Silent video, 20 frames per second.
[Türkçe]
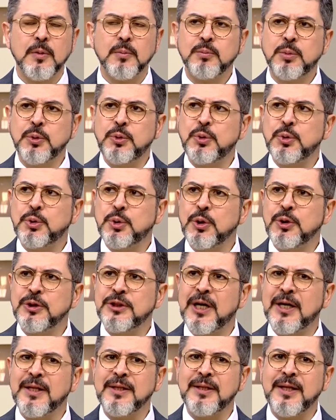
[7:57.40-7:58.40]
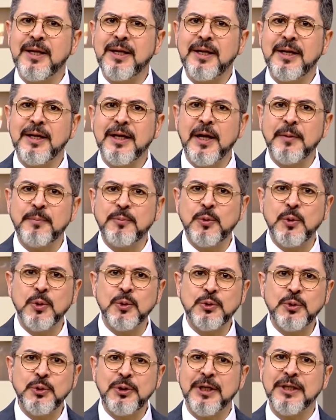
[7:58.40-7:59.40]
Bu düşüncende hep
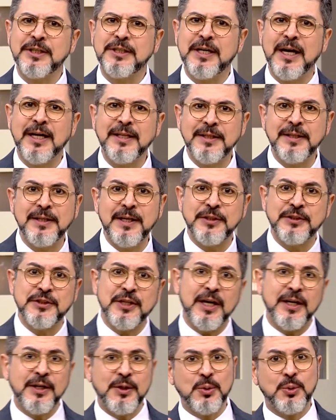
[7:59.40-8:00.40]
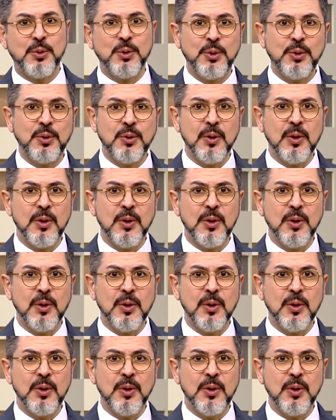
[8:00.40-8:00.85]
diyorsun ya kendine saygı duy.